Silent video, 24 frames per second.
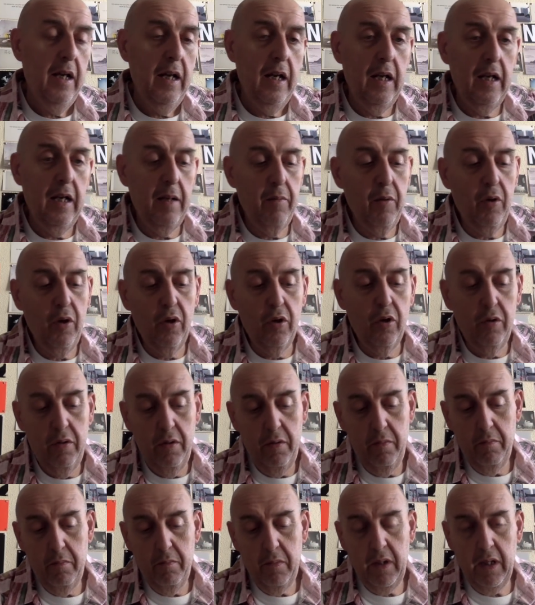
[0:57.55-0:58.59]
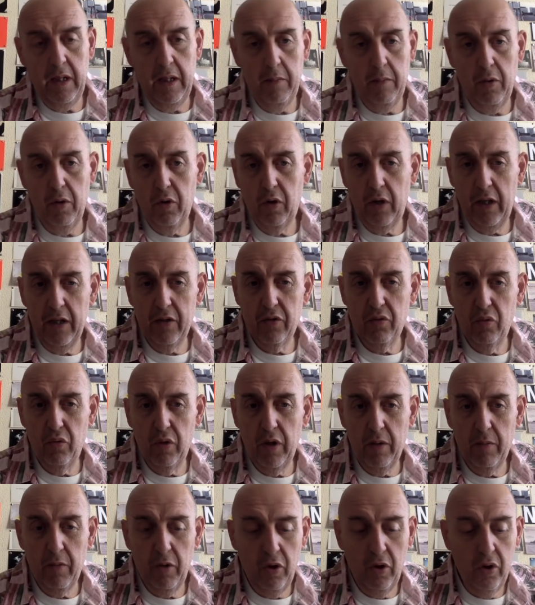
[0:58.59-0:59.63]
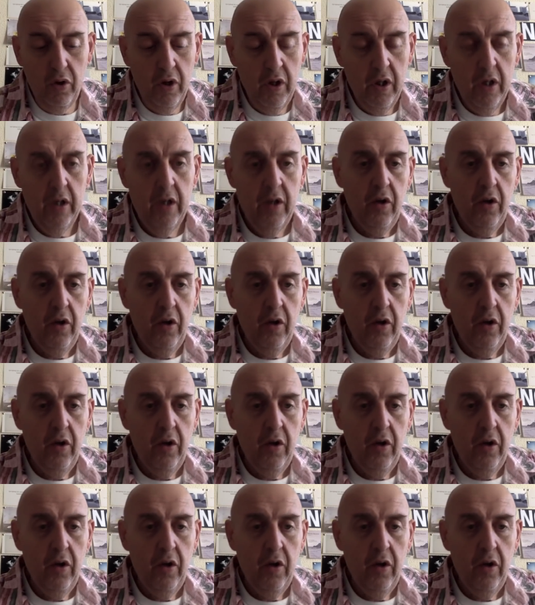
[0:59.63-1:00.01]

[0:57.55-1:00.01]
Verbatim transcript: libro, que, bueno, que es un libro,